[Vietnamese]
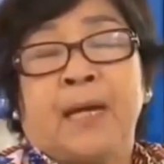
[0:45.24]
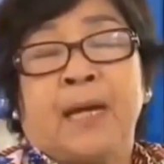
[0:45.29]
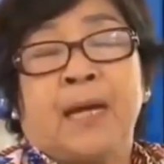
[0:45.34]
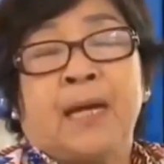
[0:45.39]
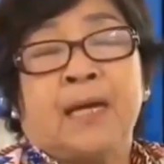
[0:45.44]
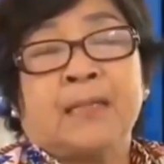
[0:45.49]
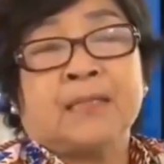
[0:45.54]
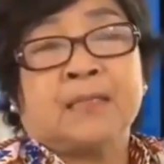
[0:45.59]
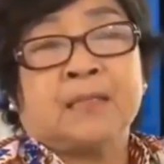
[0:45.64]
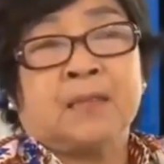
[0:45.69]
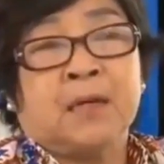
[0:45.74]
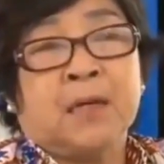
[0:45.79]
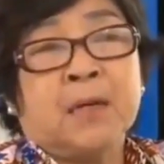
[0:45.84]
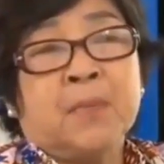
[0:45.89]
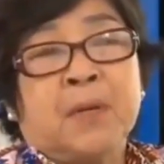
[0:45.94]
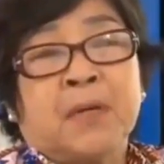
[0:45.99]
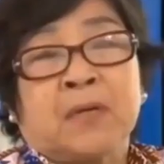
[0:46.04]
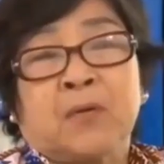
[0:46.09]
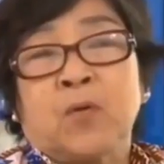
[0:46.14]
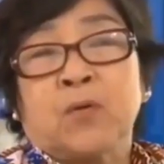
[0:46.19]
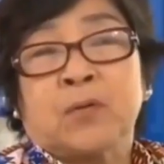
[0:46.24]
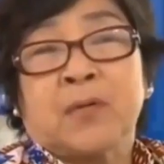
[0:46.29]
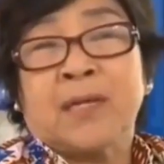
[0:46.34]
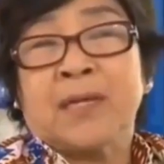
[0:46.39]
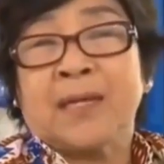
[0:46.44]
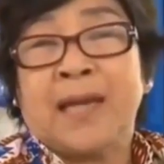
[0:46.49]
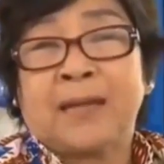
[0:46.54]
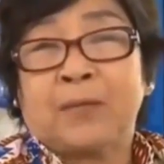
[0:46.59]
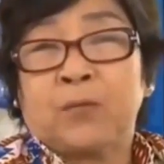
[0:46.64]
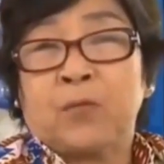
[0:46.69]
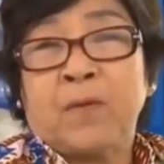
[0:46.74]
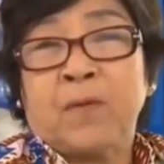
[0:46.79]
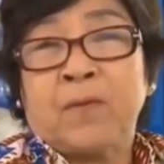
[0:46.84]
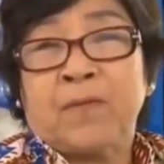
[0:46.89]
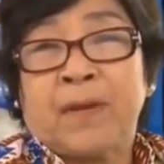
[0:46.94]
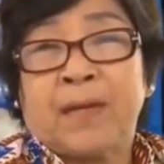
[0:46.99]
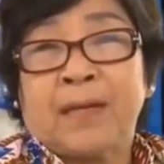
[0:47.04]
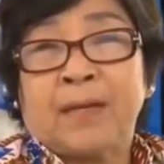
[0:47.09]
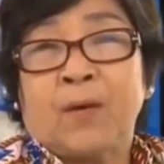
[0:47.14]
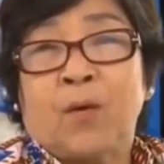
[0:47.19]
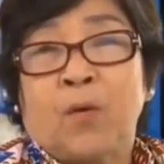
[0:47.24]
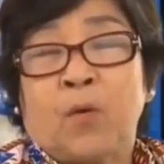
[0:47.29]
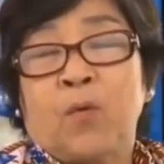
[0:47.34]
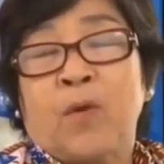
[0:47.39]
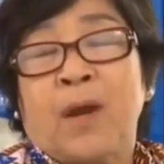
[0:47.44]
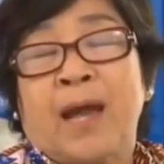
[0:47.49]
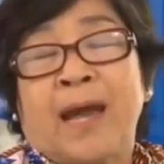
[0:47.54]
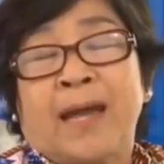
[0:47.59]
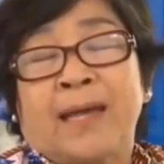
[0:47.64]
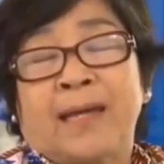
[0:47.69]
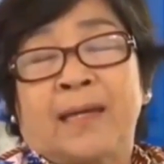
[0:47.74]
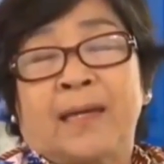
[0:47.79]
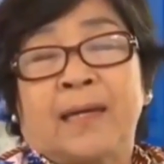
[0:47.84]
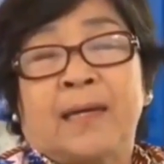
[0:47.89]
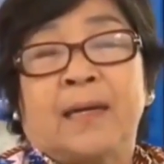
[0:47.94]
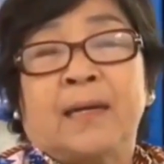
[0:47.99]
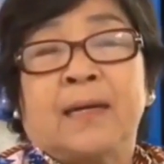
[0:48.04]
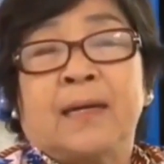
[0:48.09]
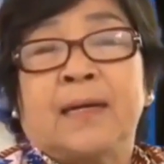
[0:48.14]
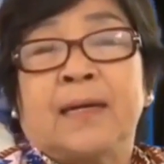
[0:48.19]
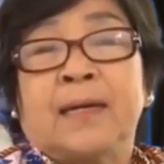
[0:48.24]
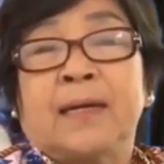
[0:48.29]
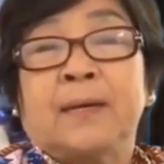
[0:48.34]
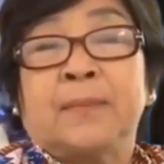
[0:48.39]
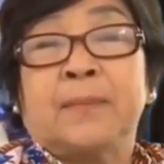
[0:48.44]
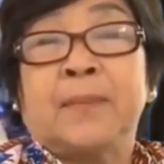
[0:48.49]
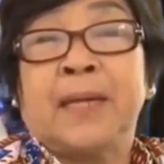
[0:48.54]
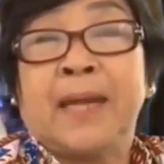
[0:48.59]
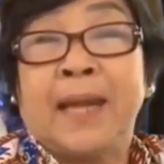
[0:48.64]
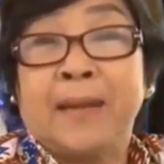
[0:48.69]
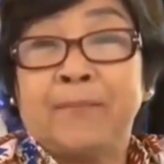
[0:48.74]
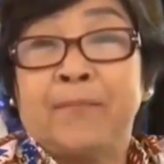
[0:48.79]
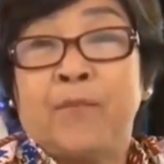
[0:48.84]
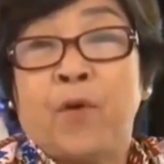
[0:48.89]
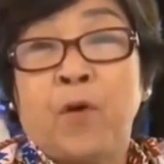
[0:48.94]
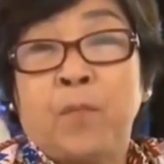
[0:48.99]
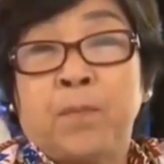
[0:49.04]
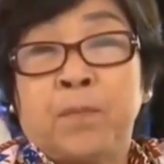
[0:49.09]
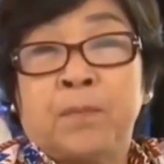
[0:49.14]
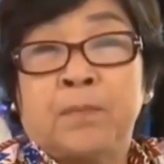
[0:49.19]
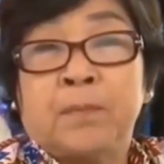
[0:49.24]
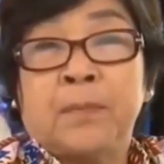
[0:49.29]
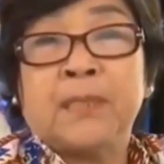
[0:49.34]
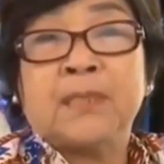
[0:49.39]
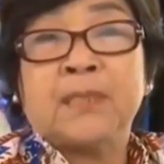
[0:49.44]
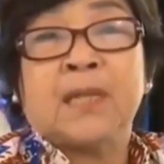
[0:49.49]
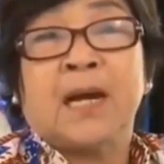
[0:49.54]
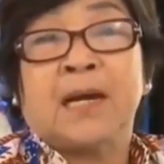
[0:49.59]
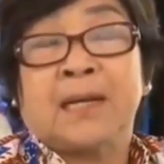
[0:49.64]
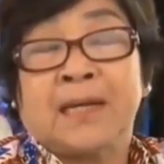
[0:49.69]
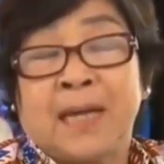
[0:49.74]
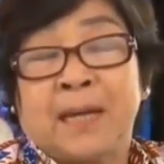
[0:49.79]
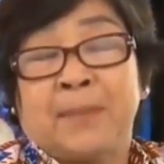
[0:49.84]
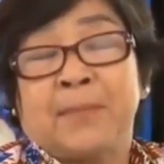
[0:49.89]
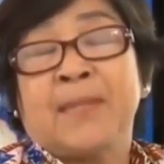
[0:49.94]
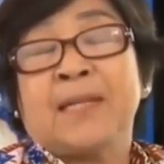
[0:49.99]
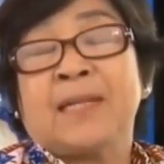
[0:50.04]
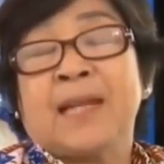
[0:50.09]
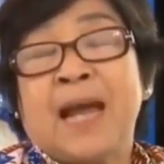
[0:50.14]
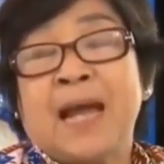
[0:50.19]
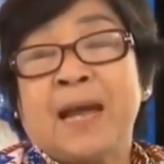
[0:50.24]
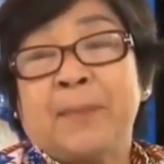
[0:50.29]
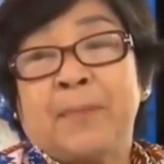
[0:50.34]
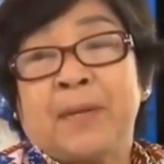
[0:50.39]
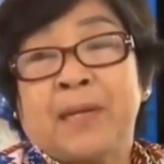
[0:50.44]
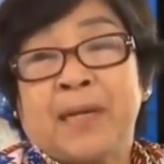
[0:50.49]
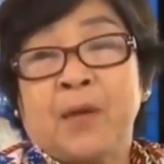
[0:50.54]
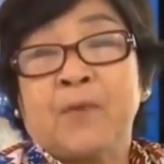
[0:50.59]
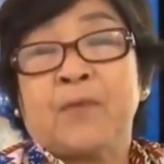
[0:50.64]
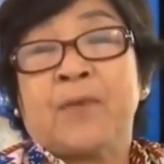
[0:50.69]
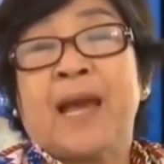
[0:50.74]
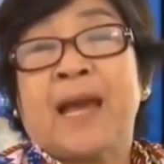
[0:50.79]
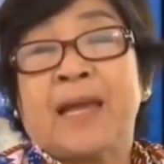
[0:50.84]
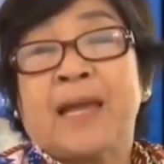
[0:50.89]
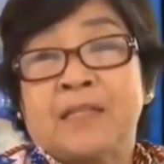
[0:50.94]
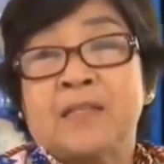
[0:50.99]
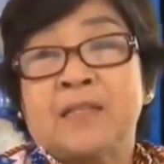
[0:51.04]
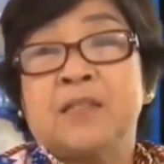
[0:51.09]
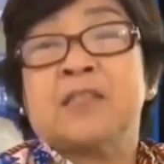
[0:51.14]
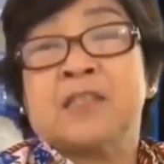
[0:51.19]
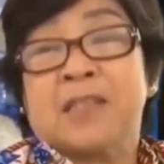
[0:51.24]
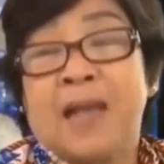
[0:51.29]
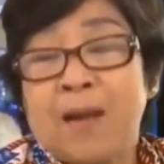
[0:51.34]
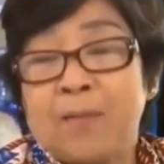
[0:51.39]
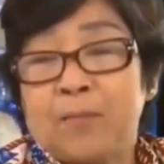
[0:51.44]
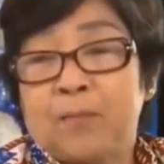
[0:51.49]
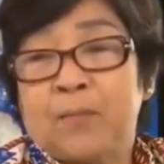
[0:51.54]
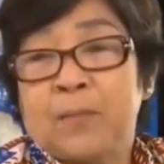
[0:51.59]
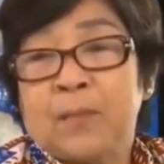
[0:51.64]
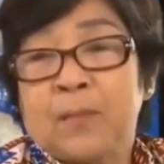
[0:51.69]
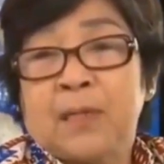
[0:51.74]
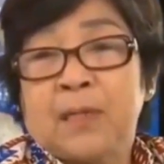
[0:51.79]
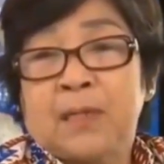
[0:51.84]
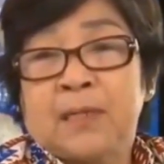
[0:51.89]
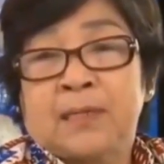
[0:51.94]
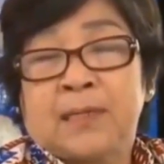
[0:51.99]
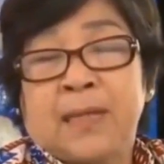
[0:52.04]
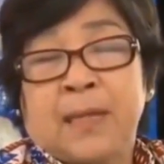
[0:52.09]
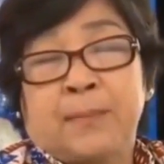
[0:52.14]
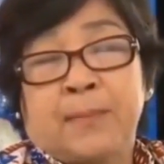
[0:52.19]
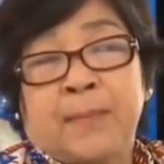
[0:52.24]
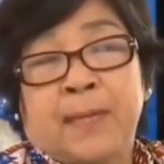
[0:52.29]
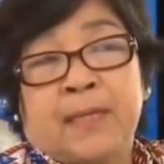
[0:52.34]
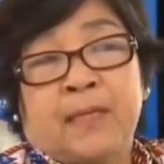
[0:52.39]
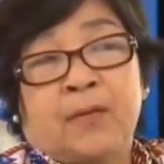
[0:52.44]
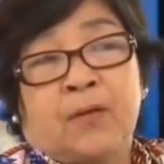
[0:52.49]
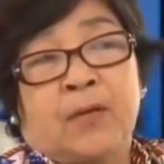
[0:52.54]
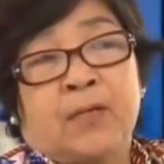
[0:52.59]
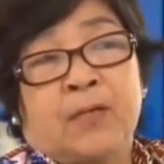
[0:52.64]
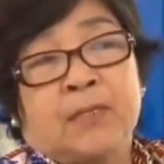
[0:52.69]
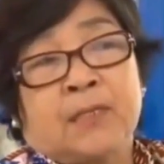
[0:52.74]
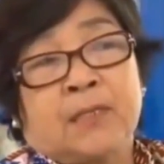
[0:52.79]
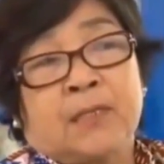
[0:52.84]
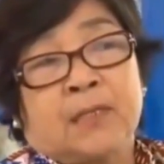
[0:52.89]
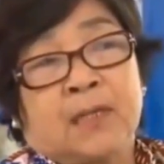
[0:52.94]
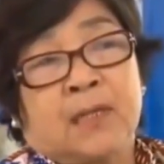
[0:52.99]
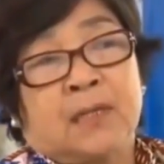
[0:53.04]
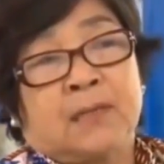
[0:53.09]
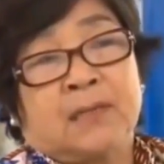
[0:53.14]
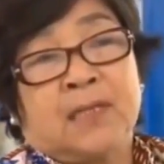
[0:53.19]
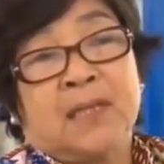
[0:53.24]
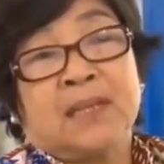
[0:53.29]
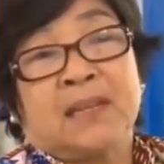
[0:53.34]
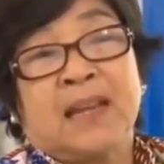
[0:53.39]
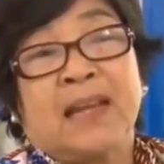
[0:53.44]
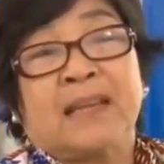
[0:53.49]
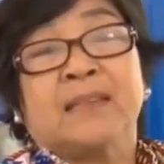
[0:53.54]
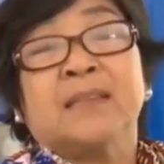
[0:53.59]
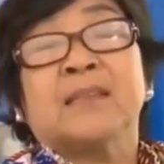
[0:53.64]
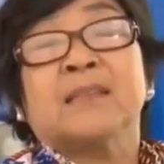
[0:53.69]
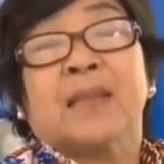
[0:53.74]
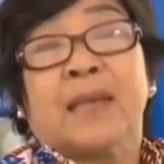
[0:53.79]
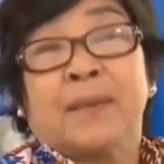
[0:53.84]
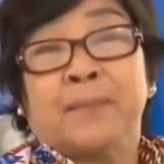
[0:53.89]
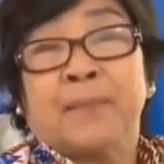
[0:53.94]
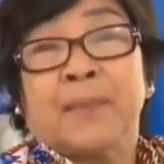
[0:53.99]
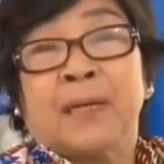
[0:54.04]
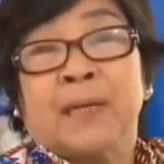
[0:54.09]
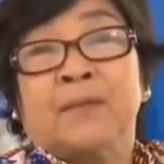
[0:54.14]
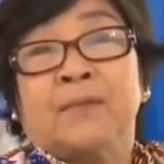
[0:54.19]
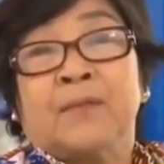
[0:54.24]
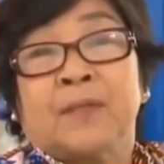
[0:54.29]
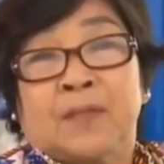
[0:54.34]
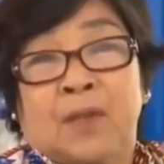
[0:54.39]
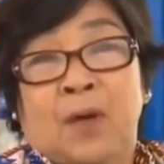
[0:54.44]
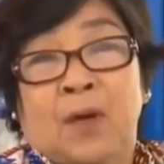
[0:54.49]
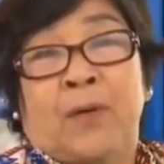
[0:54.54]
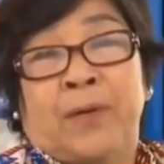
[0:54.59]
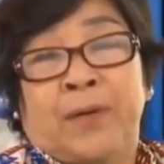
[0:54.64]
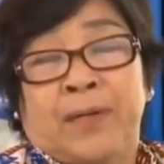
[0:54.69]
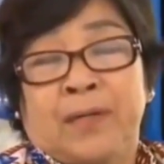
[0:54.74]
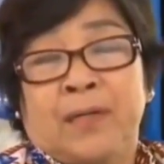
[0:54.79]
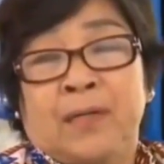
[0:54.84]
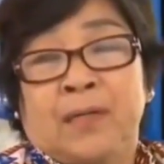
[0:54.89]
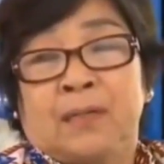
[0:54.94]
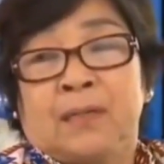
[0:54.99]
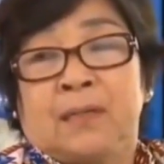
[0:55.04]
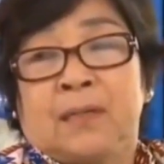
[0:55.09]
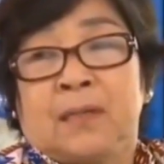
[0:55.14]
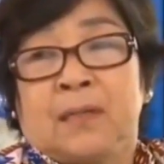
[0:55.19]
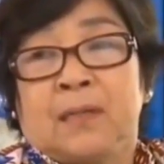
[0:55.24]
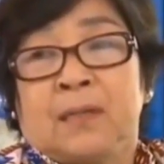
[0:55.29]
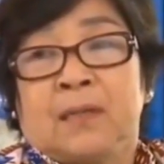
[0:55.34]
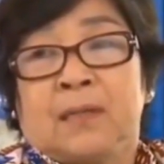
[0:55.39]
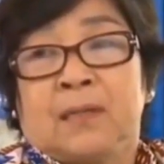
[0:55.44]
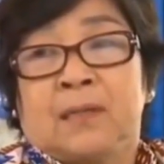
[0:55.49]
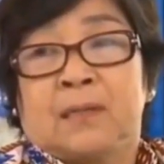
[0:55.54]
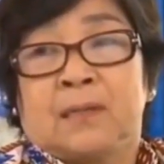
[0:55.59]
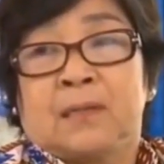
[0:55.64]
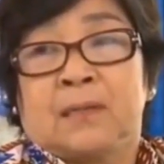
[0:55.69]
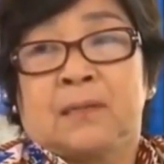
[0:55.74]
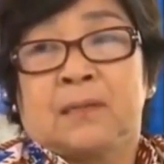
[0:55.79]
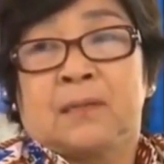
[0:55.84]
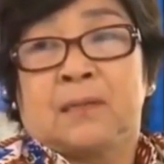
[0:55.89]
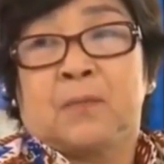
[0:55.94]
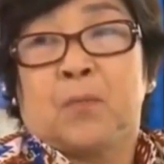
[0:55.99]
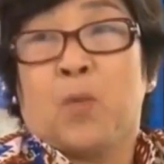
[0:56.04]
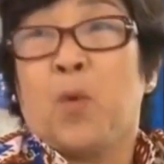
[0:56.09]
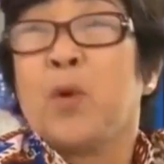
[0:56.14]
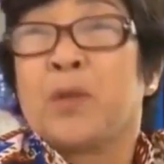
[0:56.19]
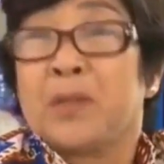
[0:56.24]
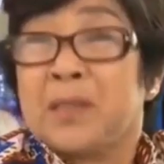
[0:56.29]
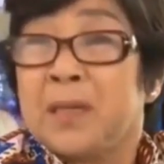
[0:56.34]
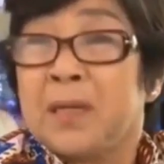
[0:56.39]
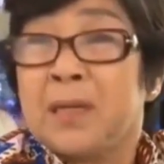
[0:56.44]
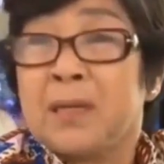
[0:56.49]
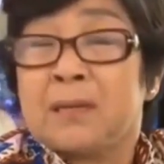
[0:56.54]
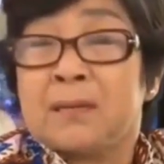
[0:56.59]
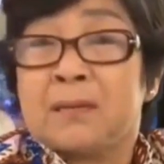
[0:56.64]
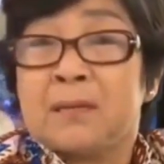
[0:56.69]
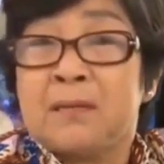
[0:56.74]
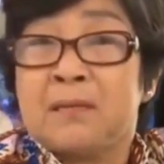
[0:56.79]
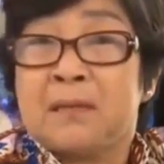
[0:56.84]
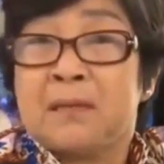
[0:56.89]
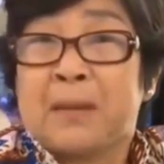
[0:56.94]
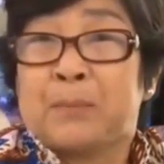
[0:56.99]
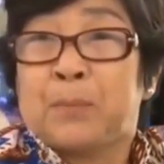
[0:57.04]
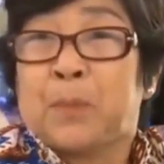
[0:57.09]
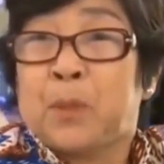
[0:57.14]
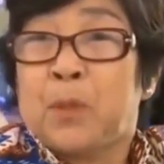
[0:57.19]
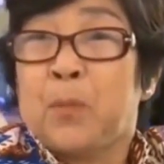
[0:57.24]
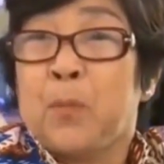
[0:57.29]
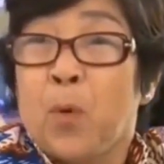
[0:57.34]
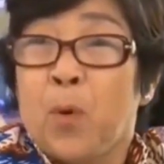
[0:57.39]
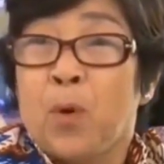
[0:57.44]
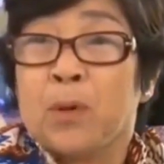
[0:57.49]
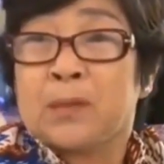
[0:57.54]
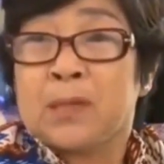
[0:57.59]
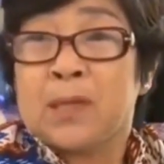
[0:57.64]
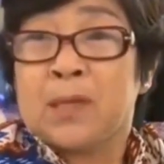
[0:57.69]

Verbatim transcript: à, rưỡi mà cô thấy lạch quá phải ngủ lại 15 à, phút, mới giờ này mới ra mà kéo dài chưa xong. Năm nay coi như thời tiết lạnh hơn năm à, vừa rồi đó bút nó nó lạnh mà nó bút